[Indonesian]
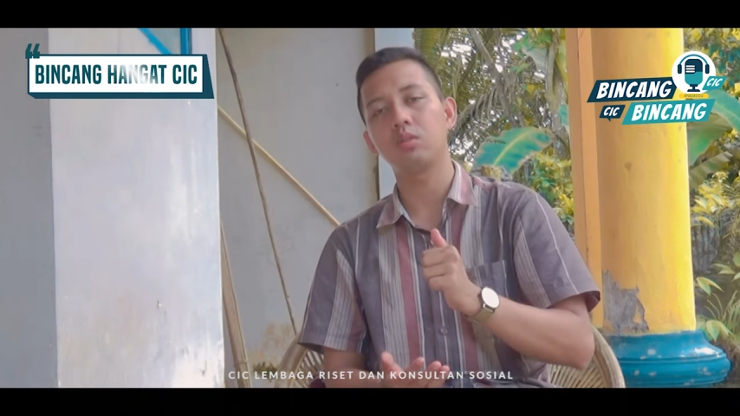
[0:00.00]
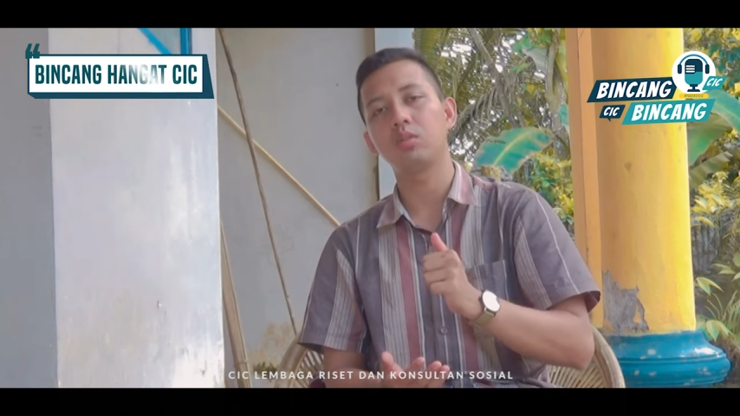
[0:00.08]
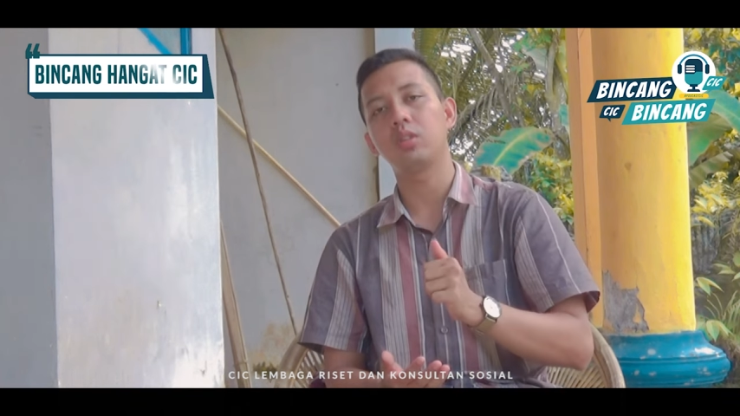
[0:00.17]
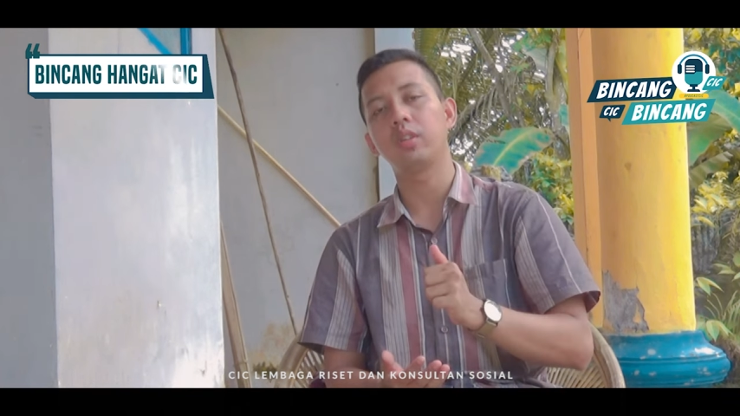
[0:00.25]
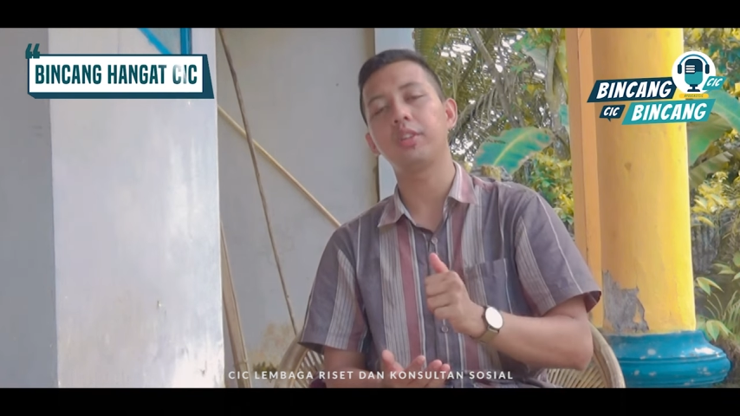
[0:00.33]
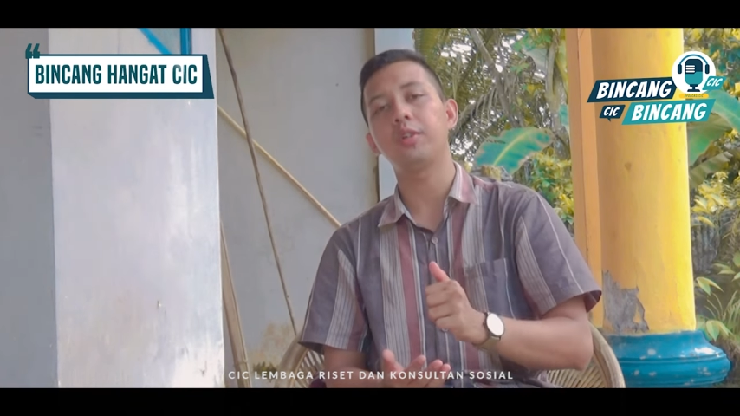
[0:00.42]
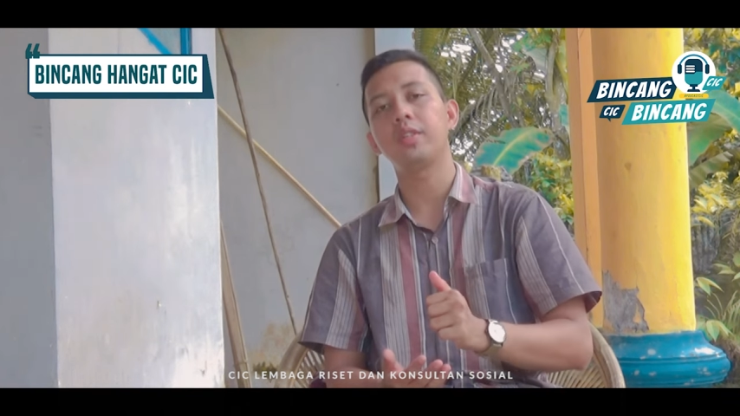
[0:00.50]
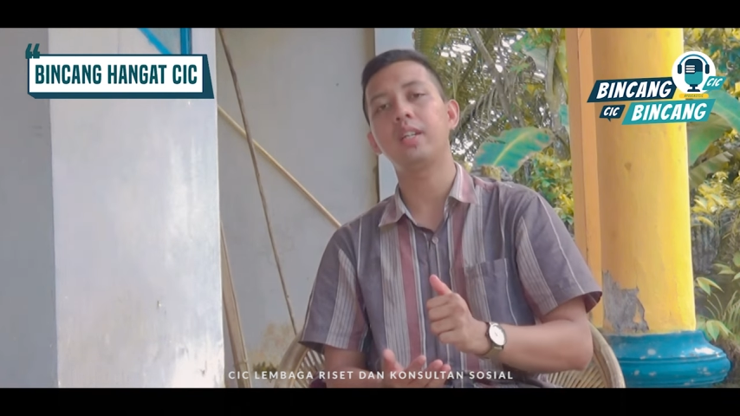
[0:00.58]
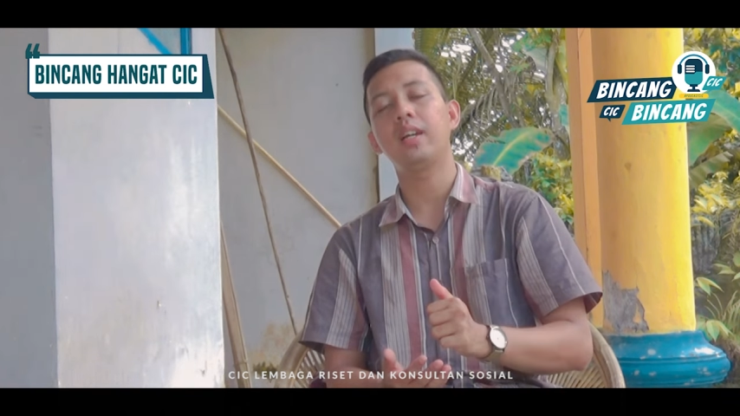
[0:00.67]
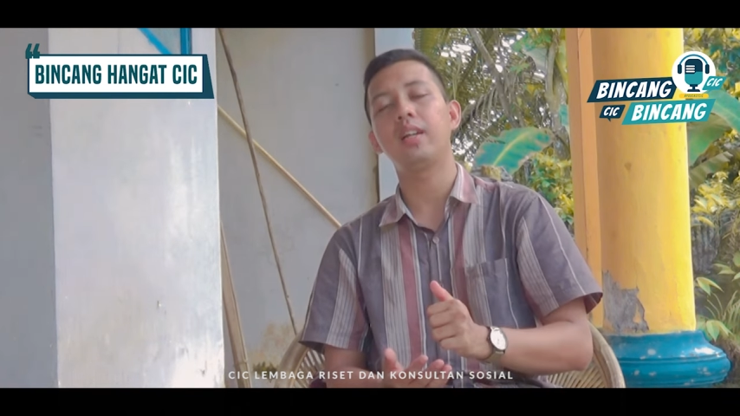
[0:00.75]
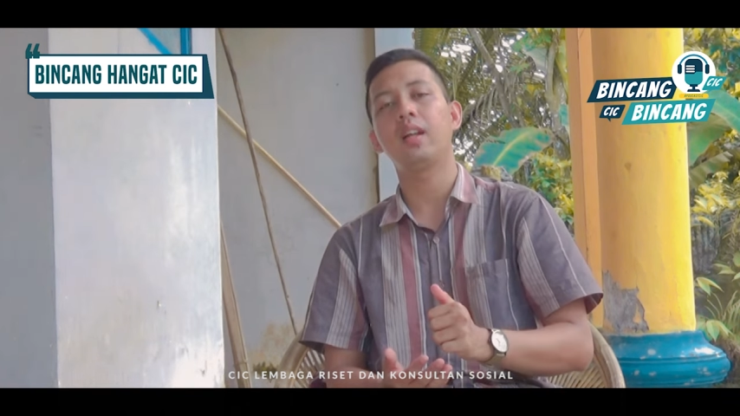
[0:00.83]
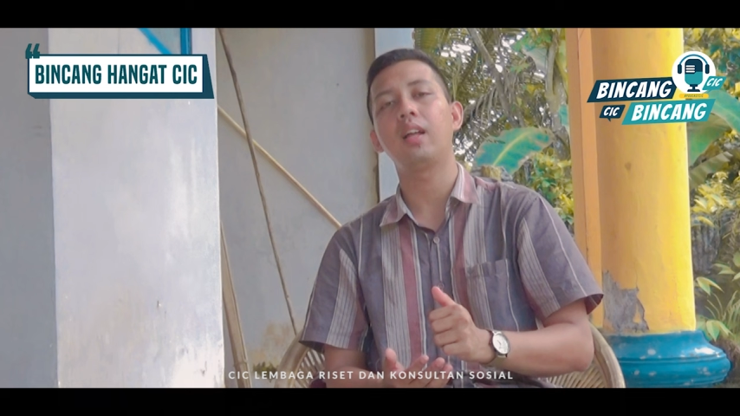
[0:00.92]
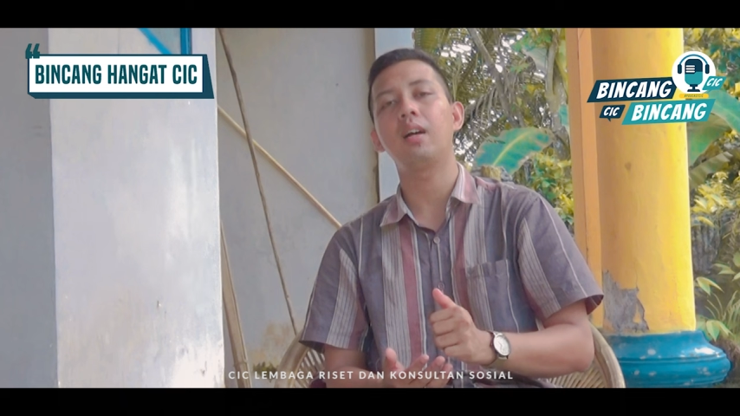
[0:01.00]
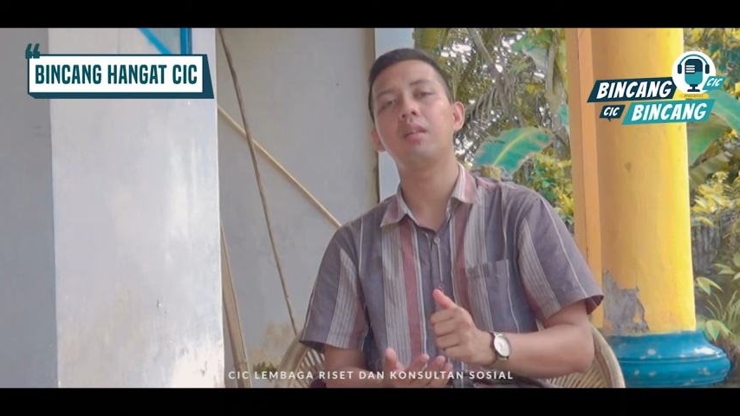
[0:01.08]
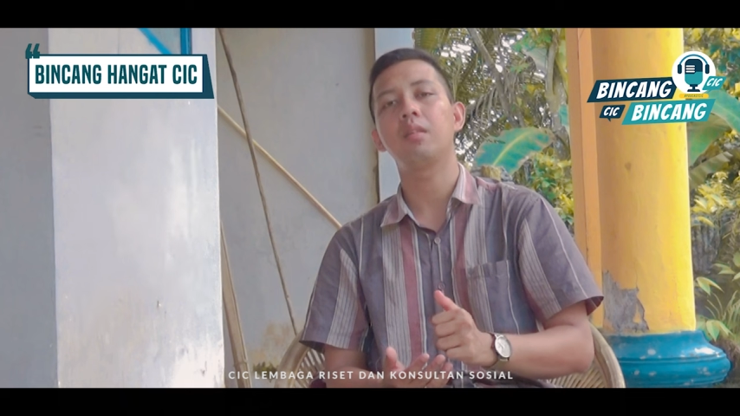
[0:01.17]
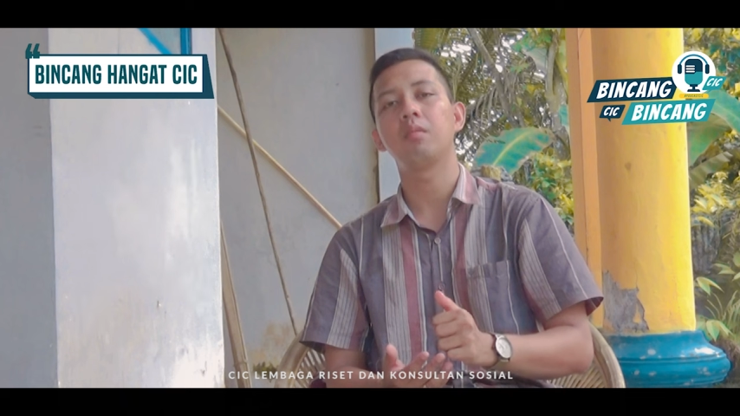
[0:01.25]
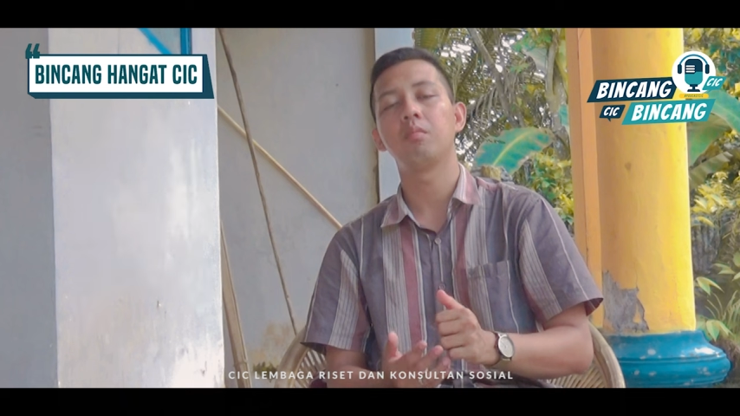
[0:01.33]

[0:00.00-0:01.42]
contohnya adalah